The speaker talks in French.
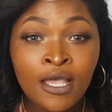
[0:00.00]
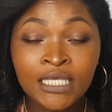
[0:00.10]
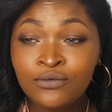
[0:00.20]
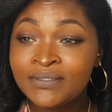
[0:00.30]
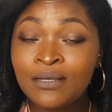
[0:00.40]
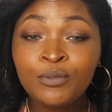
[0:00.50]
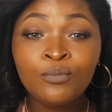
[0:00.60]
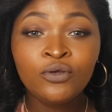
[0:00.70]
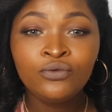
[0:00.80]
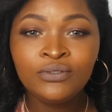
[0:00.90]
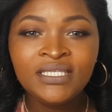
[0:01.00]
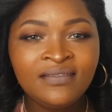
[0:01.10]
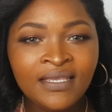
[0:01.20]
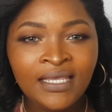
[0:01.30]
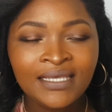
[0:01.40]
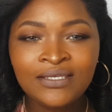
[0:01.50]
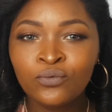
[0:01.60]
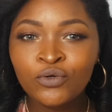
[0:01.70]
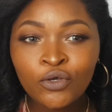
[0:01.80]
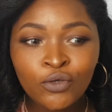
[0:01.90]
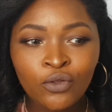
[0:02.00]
qui ont simplement eu une idée, qui ont cru